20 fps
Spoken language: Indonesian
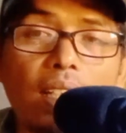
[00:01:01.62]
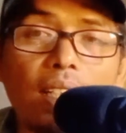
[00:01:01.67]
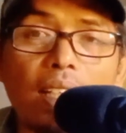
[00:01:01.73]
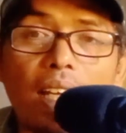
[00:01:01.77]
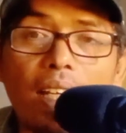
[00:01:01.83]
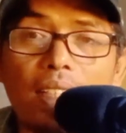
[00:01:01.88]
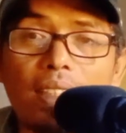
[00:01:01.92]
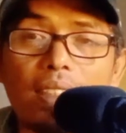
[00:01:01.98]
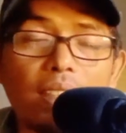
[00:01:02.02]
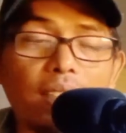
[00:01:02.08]

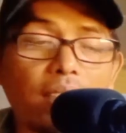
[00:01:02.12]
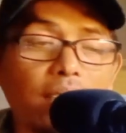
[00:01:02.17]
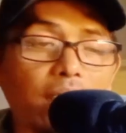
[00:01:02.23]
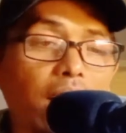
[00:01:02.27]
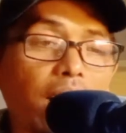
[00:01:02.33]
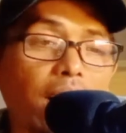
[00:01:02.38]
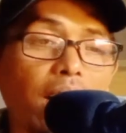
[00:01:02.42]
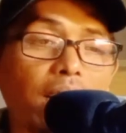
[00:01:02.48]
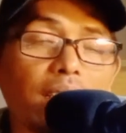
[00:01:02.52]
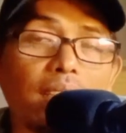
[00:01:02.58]
Nah, di sini
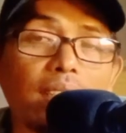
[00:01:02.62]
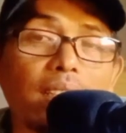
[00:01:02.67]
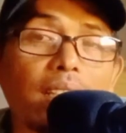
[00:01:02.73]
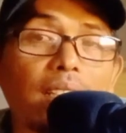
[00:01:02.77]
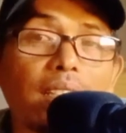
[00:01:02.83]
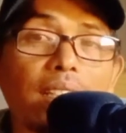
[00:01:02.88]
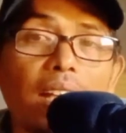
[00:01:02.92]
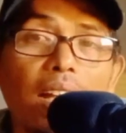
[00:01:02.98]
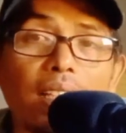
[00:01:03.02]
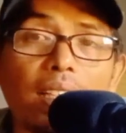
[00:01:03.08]
jangan kita
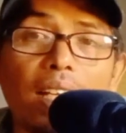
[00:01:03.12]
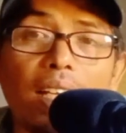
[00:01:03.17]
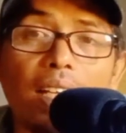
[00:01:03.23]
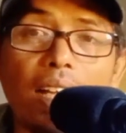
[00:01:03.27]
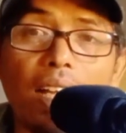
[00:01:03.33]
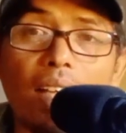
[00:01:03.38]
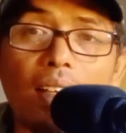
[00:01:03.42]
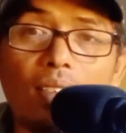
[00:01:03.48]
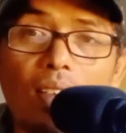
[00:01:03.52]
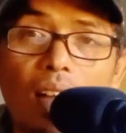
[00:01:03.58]

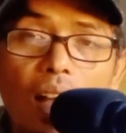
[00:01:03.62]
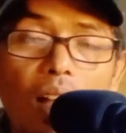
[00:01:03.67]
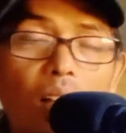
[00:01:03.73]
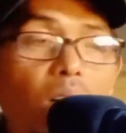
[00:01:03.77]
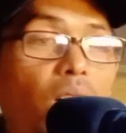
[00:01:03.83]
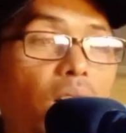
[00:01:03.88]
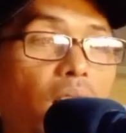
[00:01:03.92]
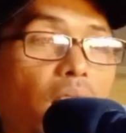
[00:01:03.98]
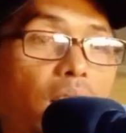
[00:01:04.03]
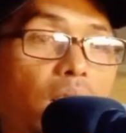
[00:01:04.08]
dikatakan wah
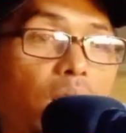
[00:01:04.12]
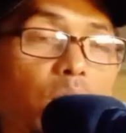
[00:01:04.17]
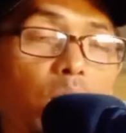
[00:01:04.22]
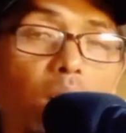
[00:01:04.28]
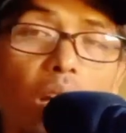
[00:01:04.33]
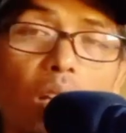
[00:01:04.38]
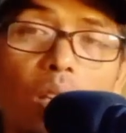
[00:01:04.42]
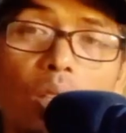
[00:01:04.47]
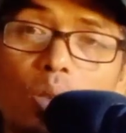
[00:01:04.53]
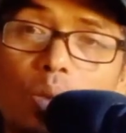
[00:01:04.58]
orang itu
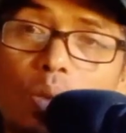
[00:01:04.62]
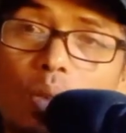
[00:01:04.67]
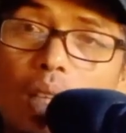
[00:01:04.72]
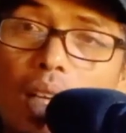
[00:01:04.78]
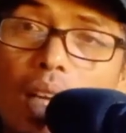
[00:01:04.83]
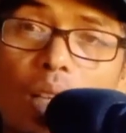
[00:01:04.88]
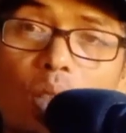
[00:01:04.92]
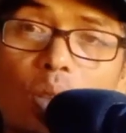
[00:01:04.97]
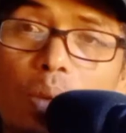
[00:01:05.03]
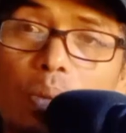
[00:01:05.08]
kalau sudah
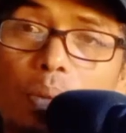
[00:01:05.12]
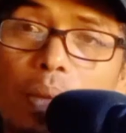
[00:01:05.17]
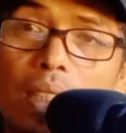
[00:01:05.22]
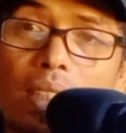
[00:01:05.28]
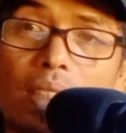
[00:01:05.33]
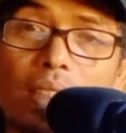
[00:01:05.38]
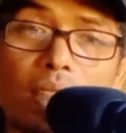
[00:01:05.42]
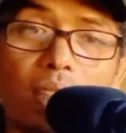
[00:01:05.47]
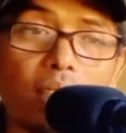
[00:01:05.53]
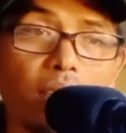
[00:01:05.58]
kadung
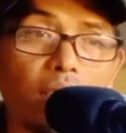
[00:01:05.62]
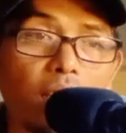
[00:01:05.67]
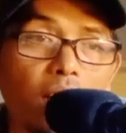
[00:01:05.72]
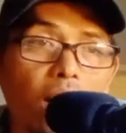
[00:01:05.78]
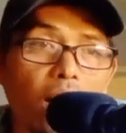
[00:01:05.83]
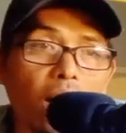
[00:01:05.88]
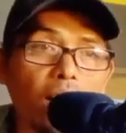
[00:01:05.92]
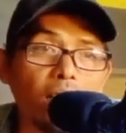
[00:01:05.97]
benci ya